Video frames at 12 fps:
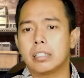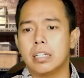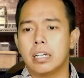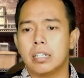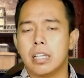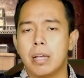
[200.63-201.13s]

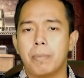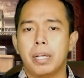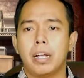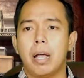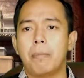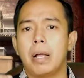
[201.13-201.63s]
jangan
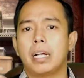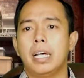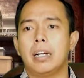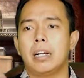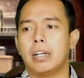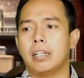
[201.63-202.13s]
sampai nggak pakai
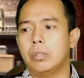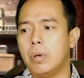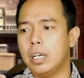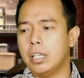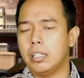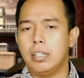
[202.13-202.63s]
rak itu
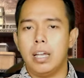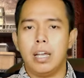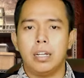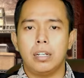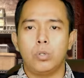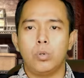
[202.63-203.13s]

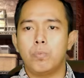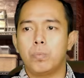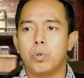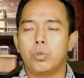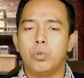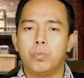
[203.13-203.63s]
akhirnya
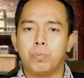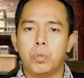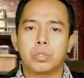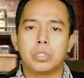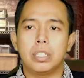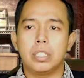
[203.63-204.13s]

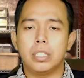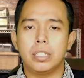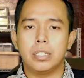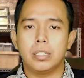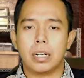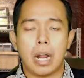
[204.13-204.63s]
numpuk-numpuk
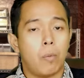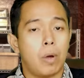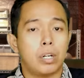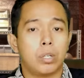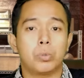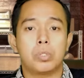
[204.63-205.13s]
jadi
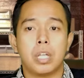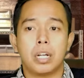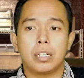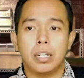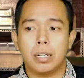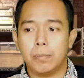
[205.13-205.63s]
rawan
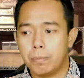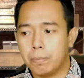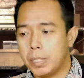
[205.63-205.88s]
rusak dan